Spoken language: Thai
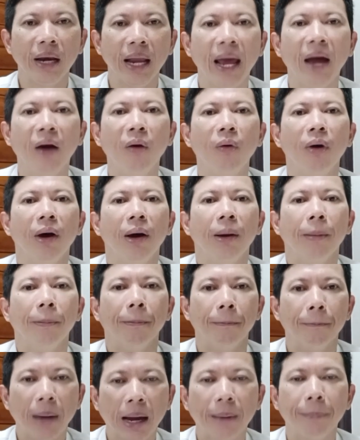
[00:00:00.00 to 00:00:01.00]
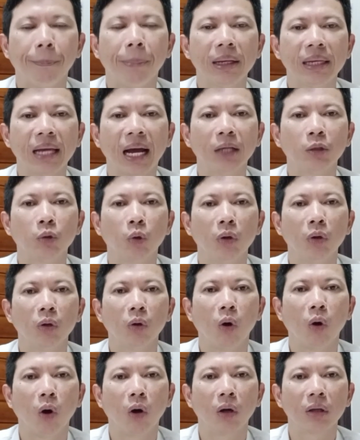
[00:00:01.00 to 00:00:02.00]
แล้ว บัตรประชาชน
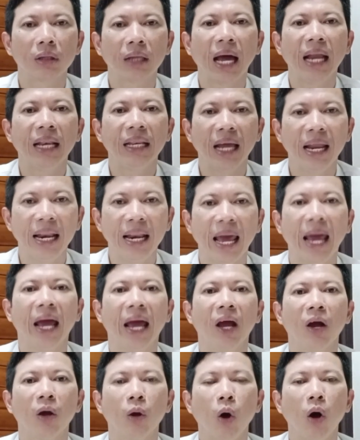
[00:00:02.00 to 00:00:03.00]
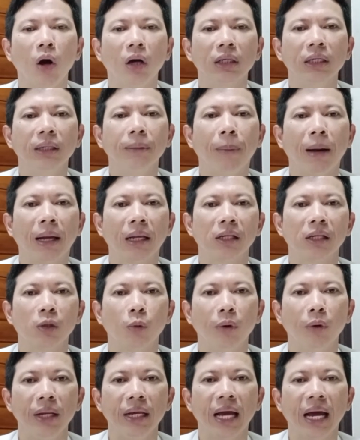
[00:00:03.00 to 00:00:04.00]
ของท่านนั่นแหละ ก็คือบัตรส
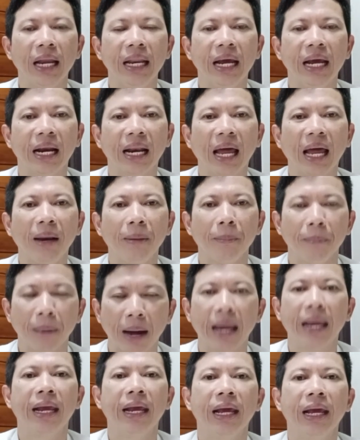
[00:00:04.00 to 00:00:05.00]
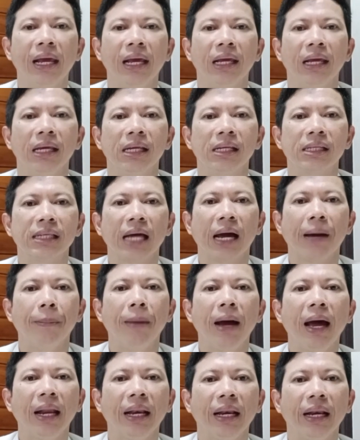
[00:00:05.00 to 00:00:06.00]
วัสดิการแห่งรัฐใหม่ สา
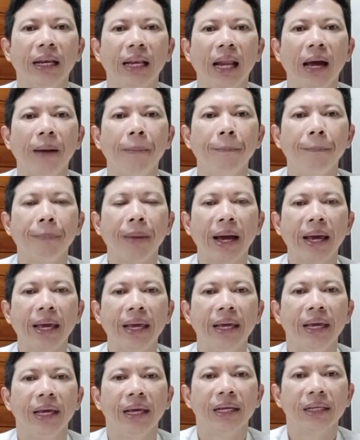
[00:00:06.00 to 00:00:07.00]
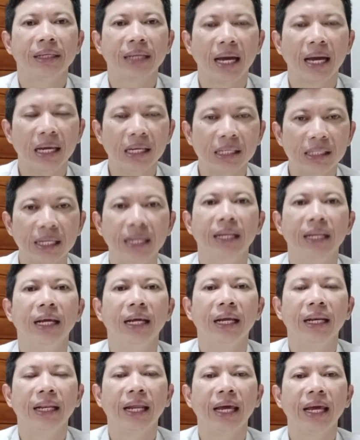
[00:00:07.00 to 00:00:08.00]
มารถนำไปใช้สิทธิ์
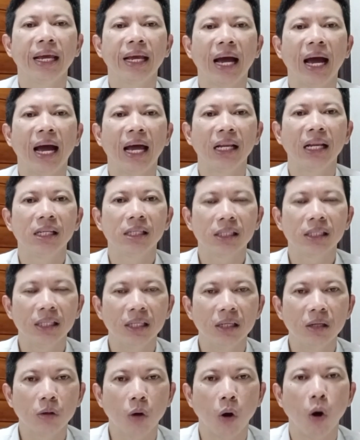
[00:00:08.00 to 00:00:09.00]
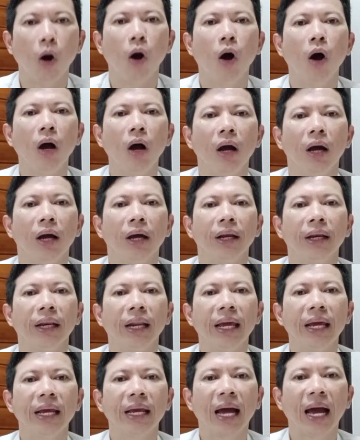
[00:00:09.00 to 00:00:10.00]
ในการซื้อของ
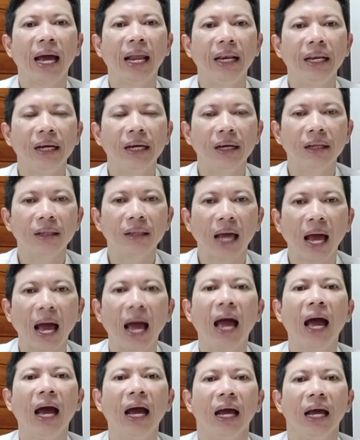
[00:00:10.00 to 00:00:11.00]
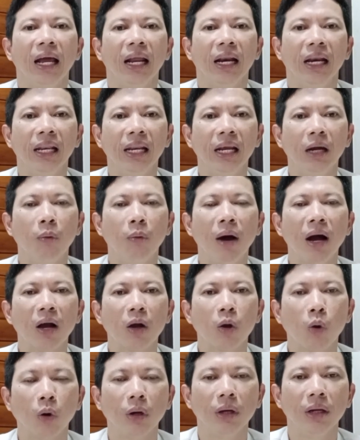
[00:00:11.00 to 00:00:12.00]
ในการเดินทาง หรือว่า
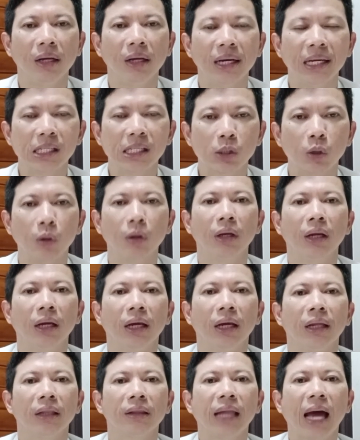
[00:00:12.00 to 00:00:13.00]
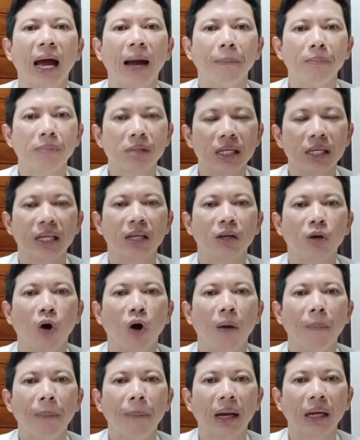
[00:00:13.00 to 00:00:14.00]
กดเงินสดตามสิทธิ์ข
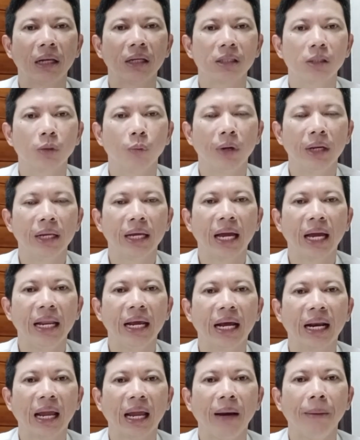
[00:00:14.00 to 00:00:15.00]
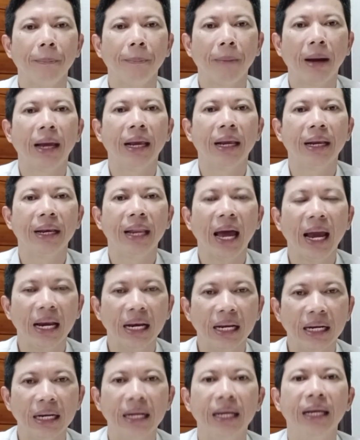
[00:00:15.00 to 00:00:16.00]
องบัตรสวัสดิการแห่งรัฐใหม่ได้
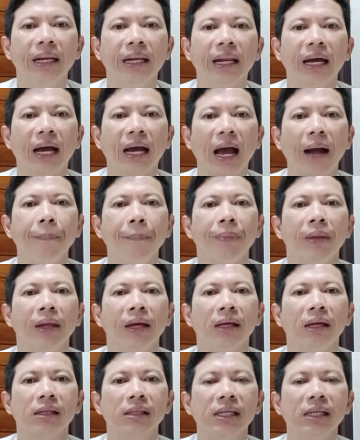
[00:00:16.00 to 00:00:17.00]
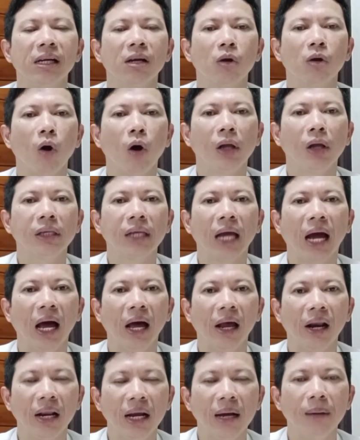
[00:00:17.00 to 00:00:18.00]
เลยนะครับซึ่งก็จะ
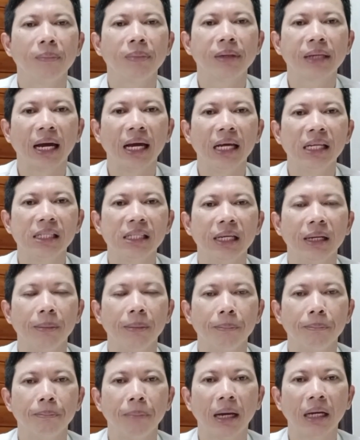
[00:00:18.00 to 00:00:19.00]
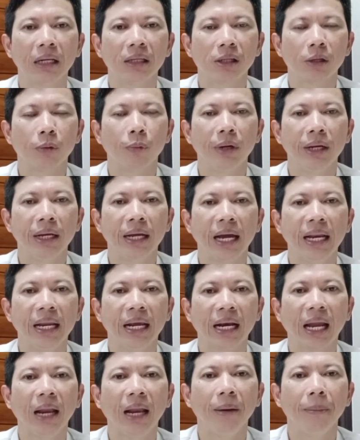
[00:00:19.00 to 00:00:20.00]
เริ่มใช้สิทธิ์บัตร สวัสดิการ
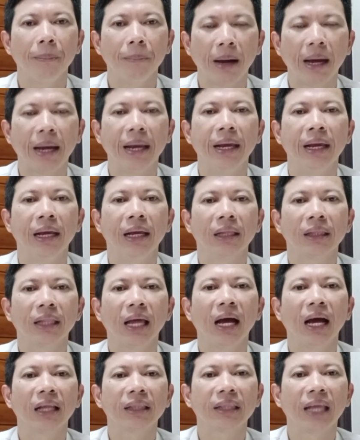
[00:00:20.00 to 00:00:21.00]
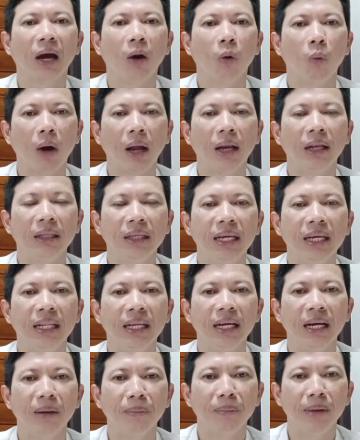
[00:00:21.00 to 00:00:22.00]
แห่งรัฐใหม่ ตั้งแต่วัน
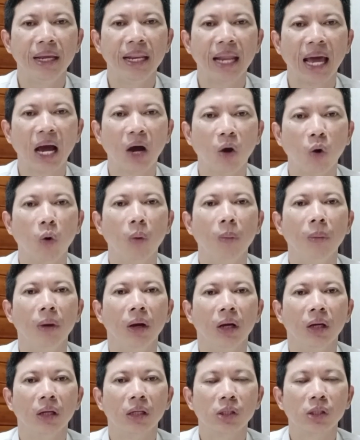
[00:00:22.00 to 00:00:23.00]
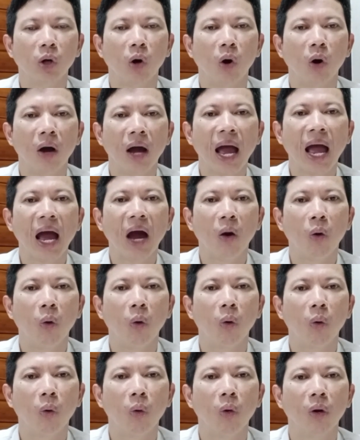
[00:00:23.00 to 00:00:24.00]
ที่ 1 มีนาคม
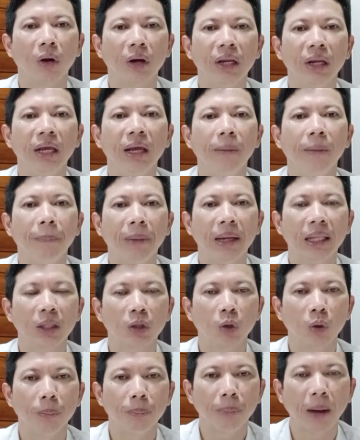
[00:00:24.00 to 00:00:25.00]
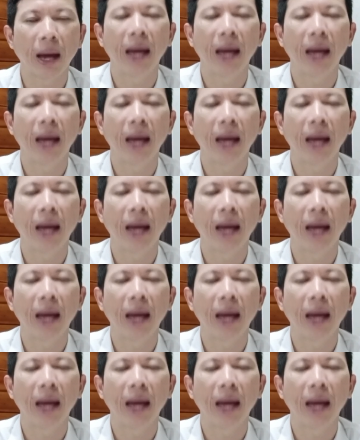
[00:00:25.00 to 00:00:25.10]
2566 นี้เป็นต้นไป